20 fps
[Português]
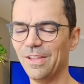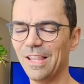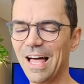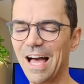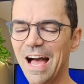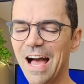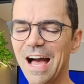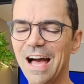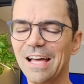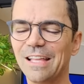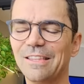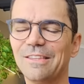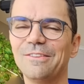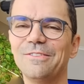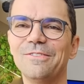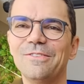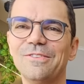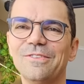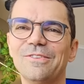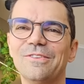lá,
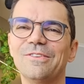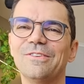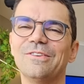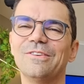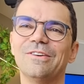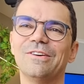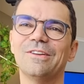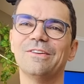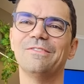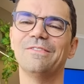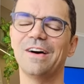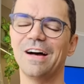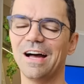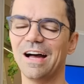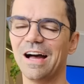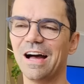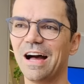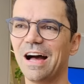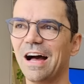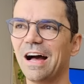
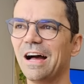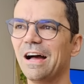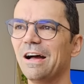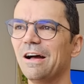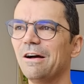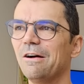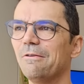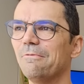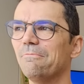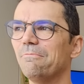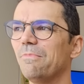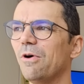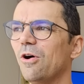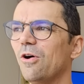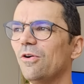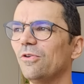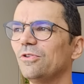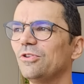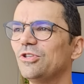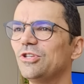turma!
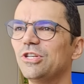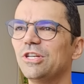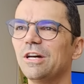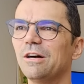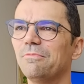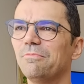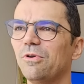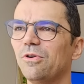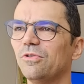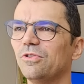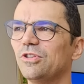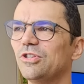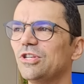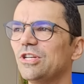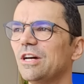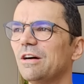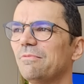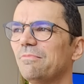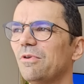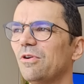Bom dia, bom
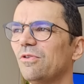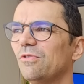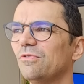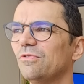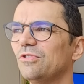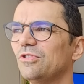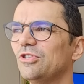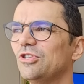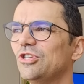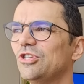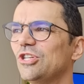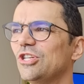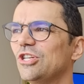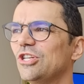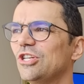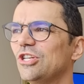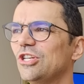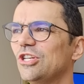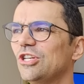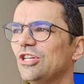dia, bom
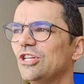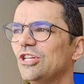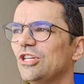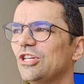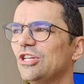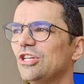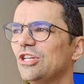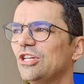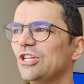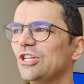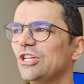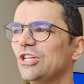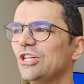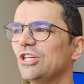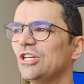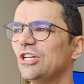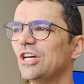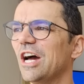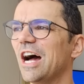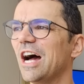
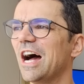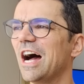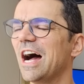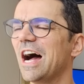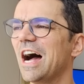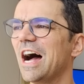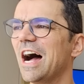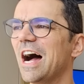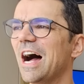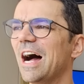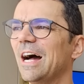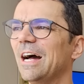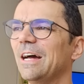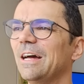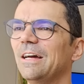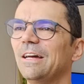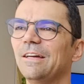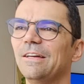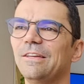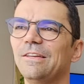dia!
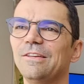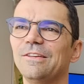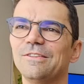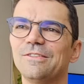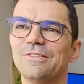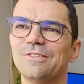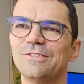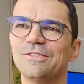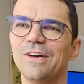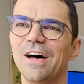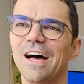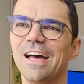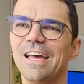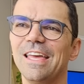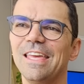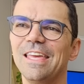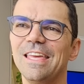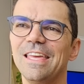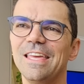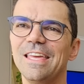Isso
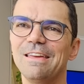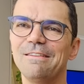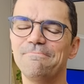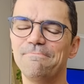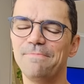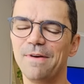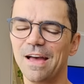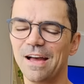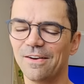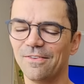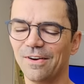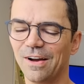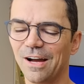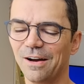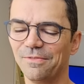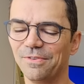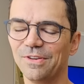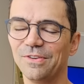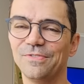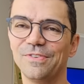aí, pega o
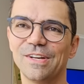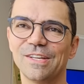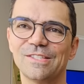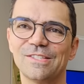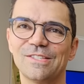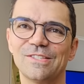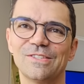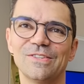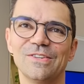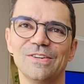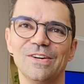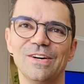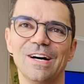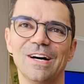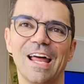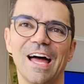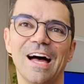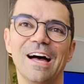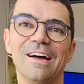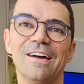cabo de
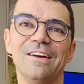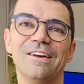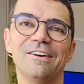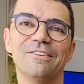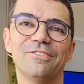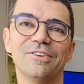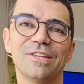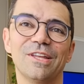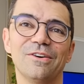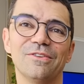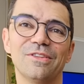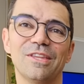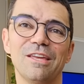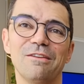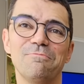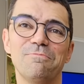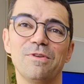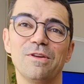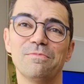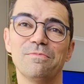vassoura. Eu vou dar um
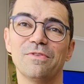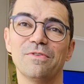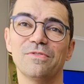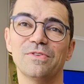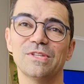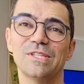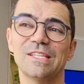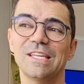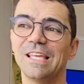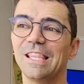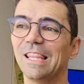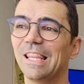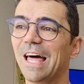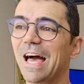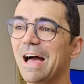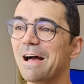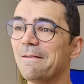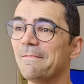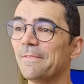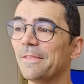tempinho para você ir lá